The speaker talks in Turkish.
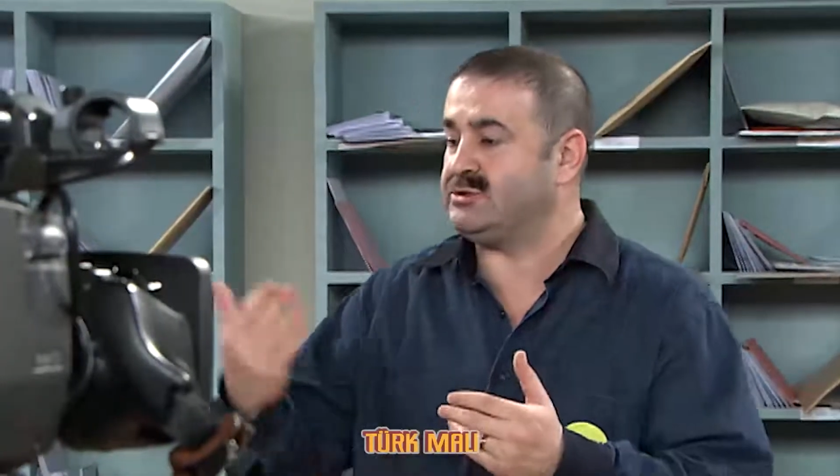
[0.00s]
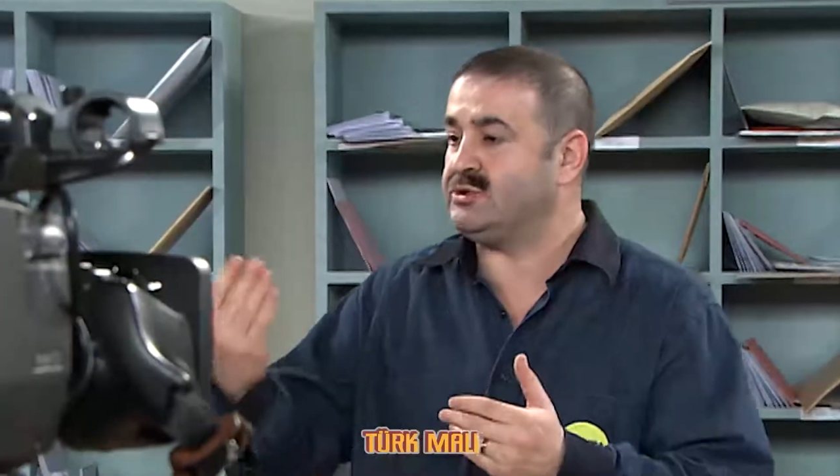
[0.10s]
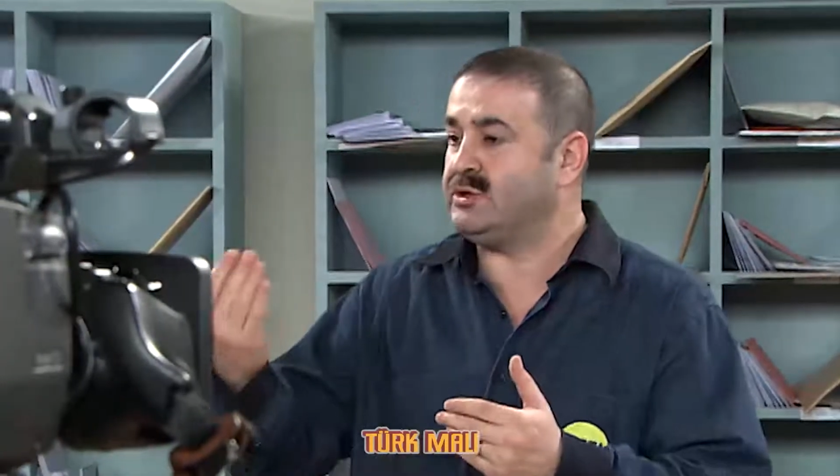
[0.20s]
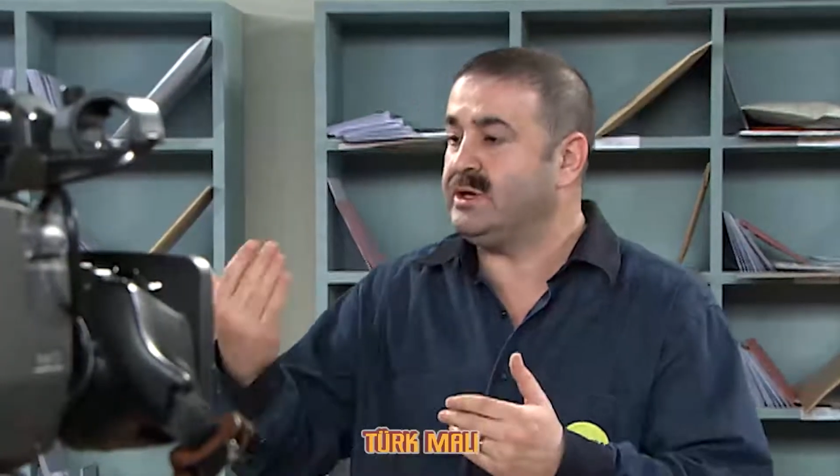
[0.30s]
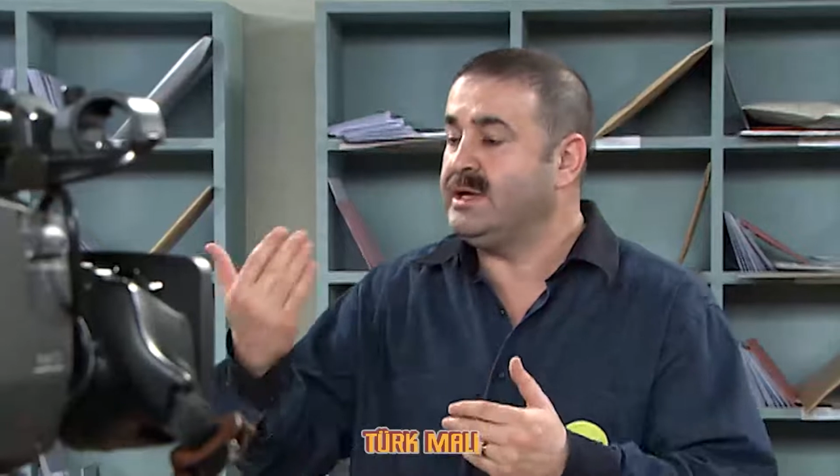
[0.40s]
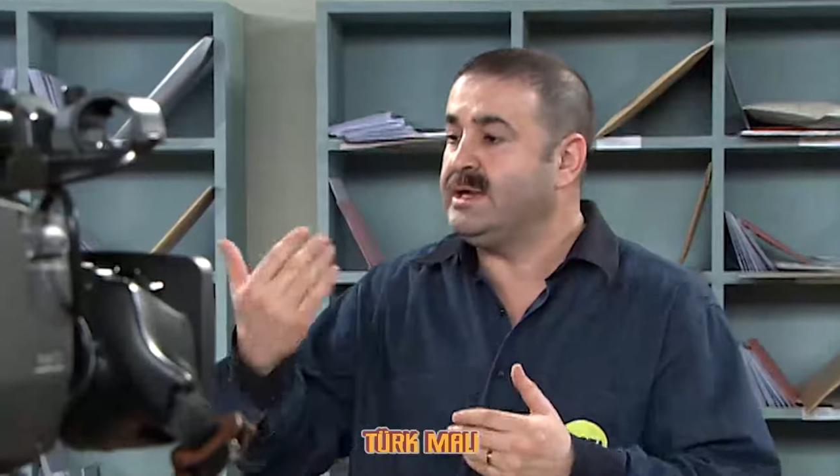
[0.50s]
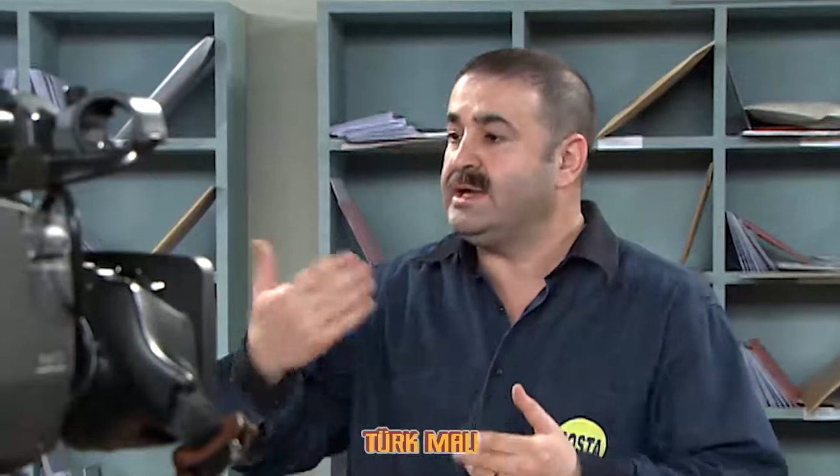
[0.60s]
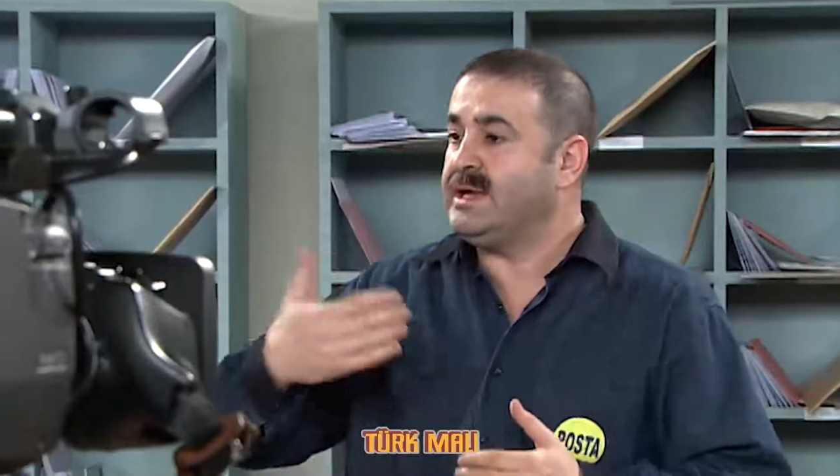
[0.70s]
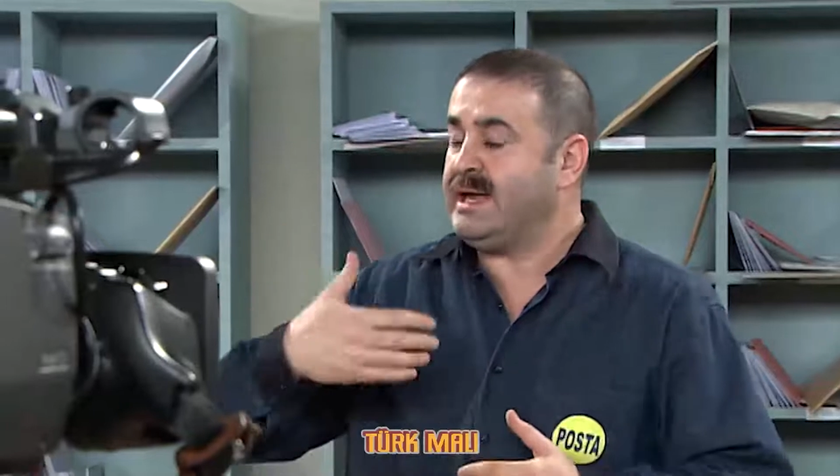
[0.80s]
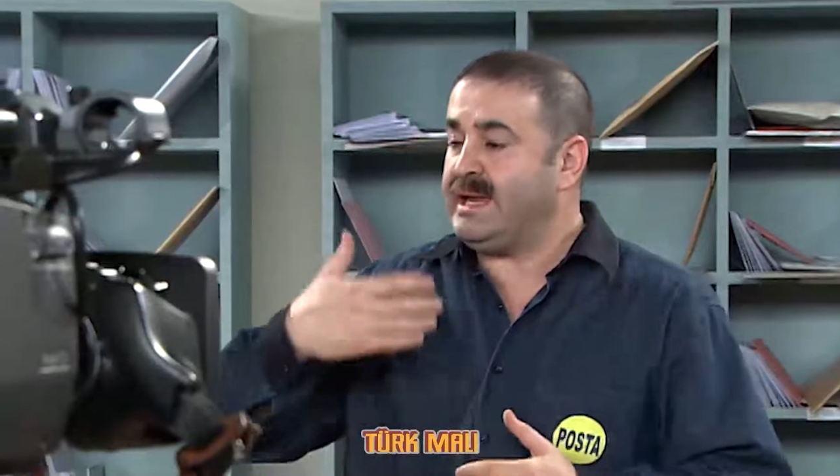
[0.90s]
Çünkü
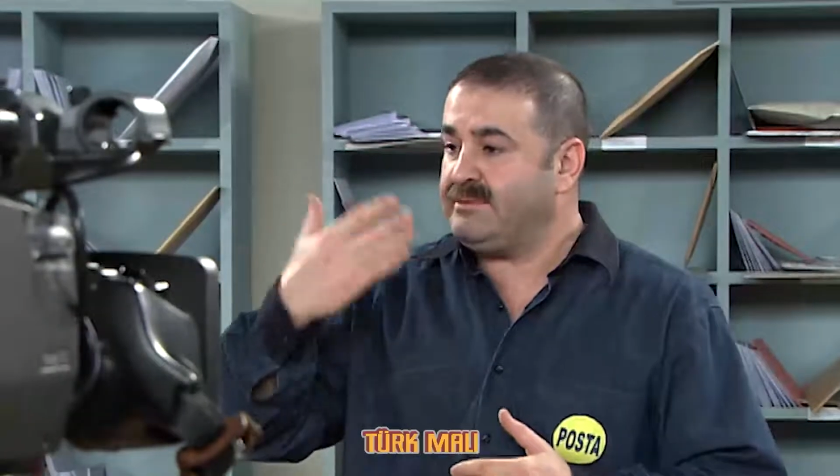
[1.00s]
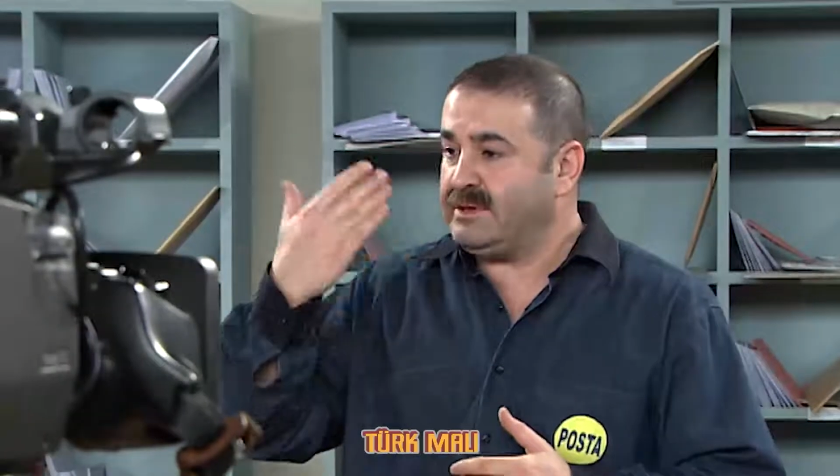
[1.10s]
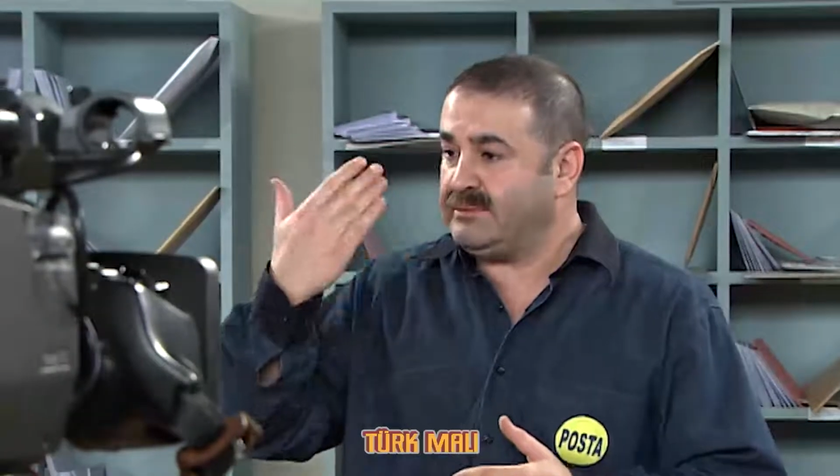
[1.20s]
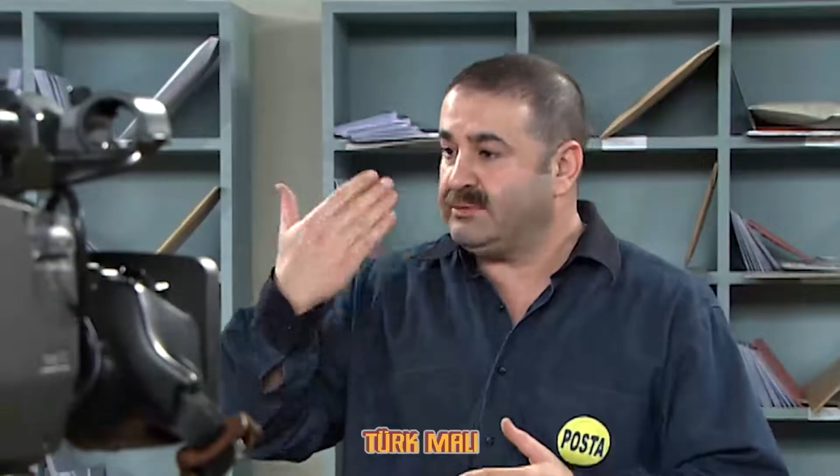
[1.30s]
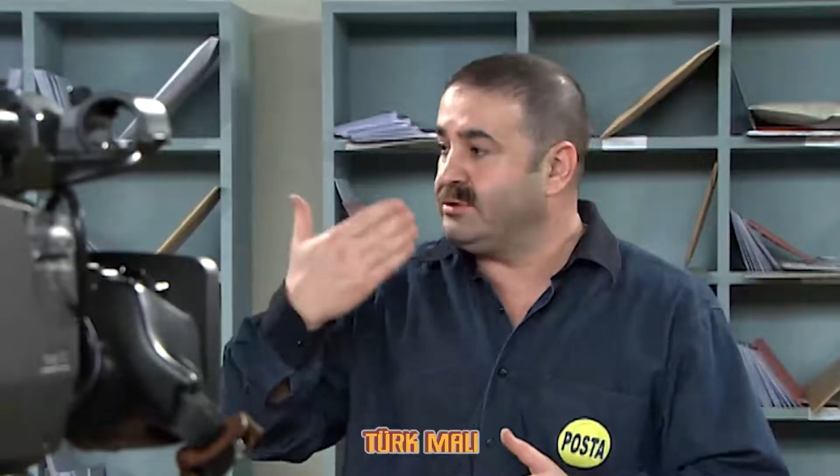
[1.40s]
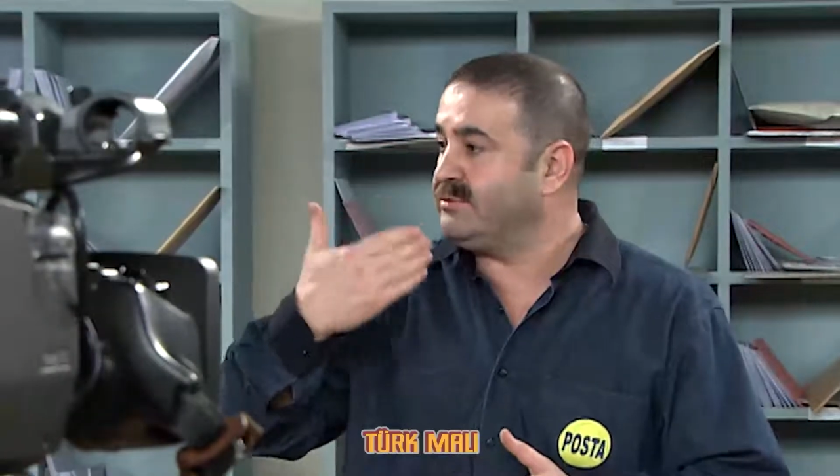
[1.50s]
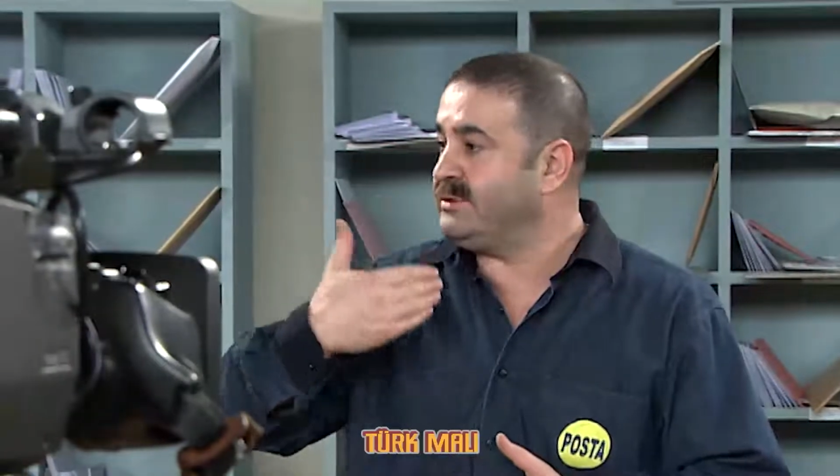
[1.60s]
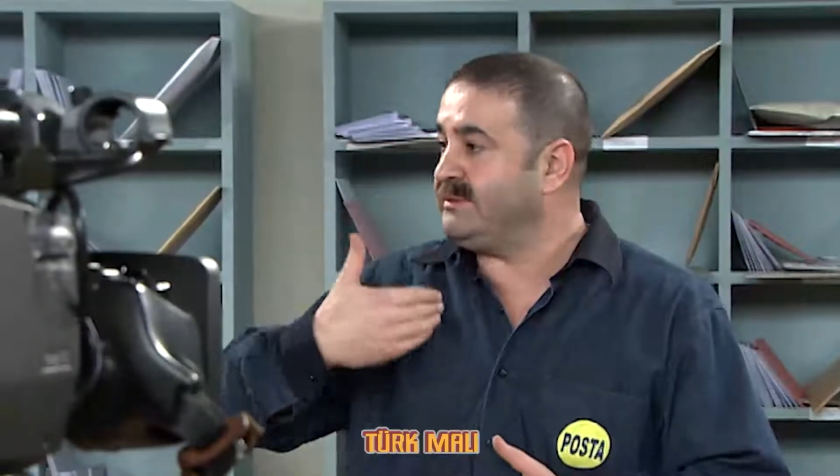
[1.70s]
her böyle burnumun